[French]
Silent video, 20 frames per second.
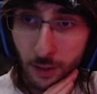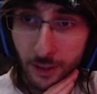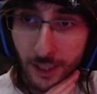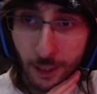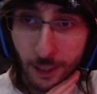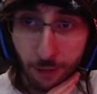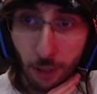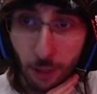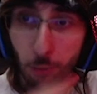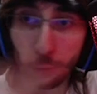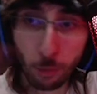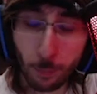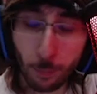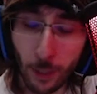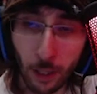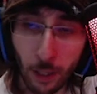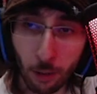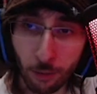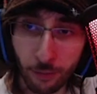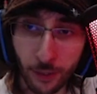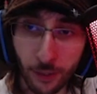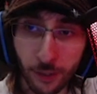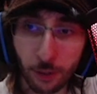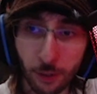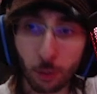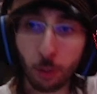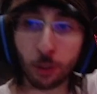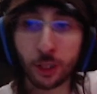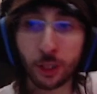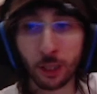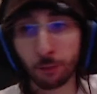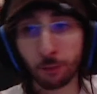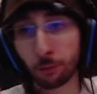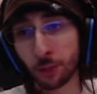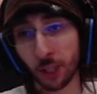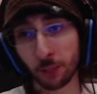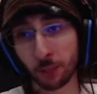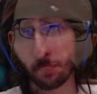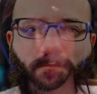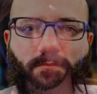qui va nulle part en fait. Ok,
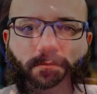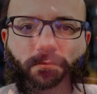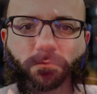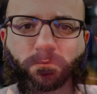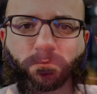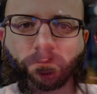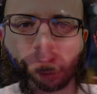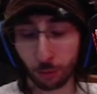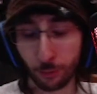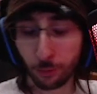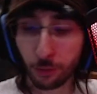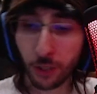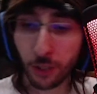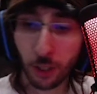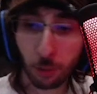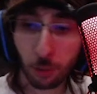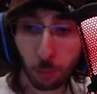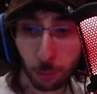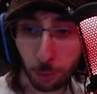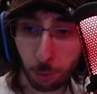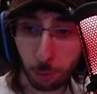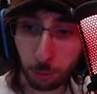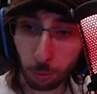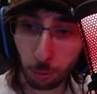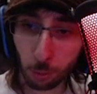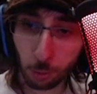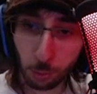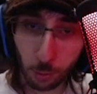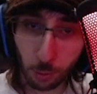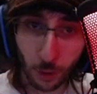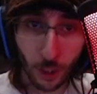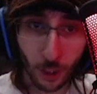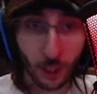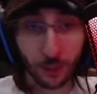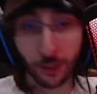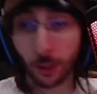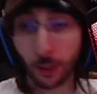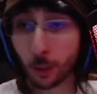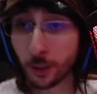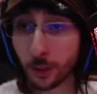vous êtes, maman vous êtes content sur le coup.
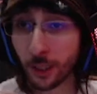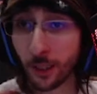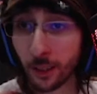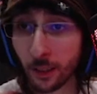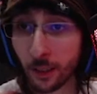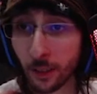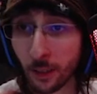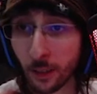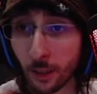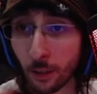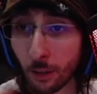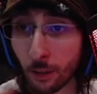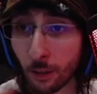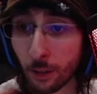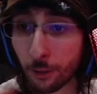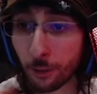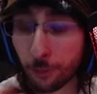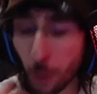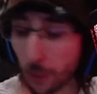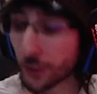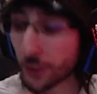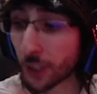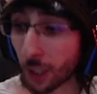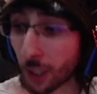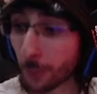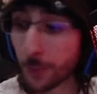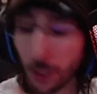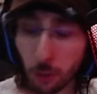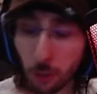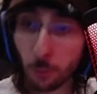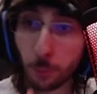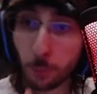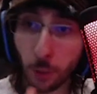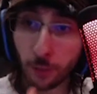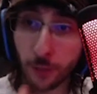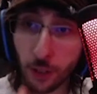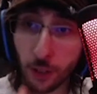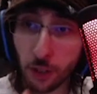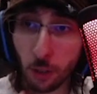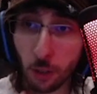D'un côté, c'est comme ça qu'on peut
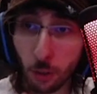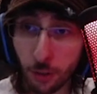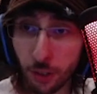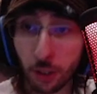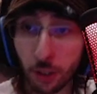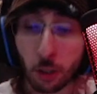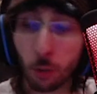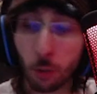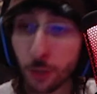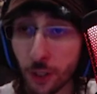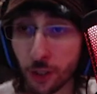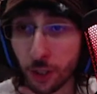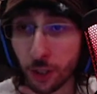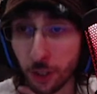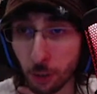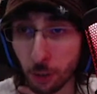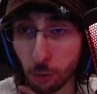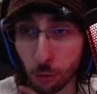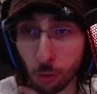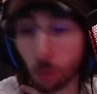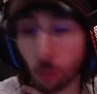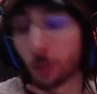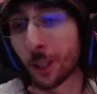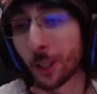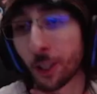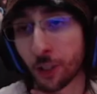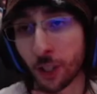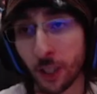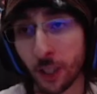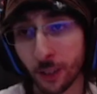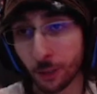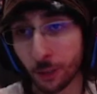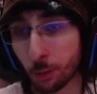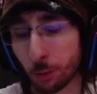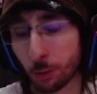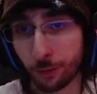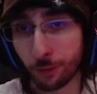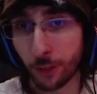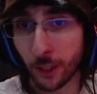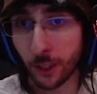réfléchir aussi. Quand on achète un jeu, on l'achète,
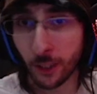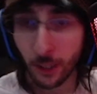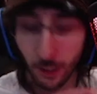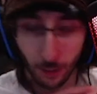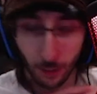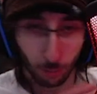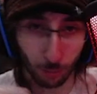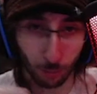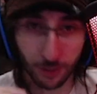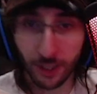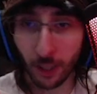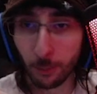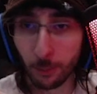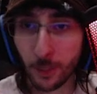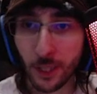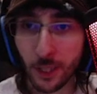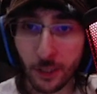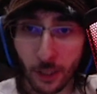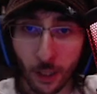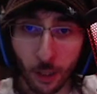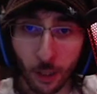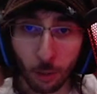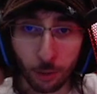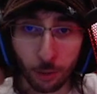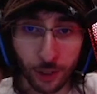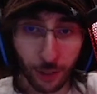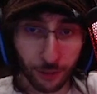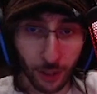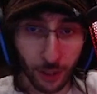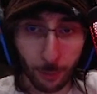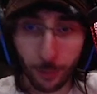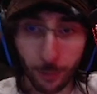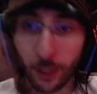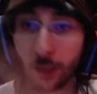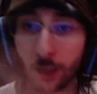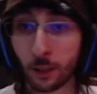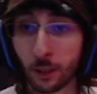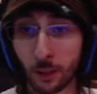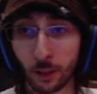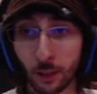on le fait, on le termine, on n'y revient
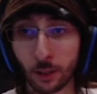pas